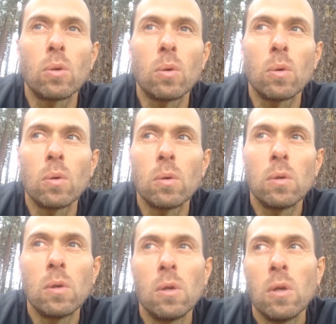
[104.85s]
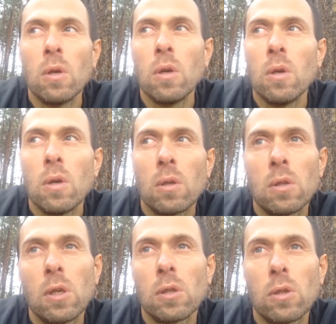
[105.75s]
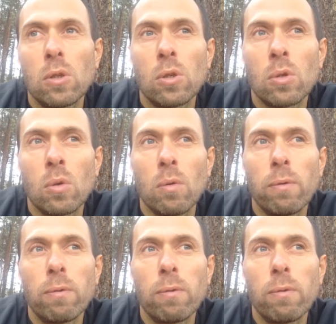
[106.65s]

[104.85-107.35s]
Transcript: то 10 часов.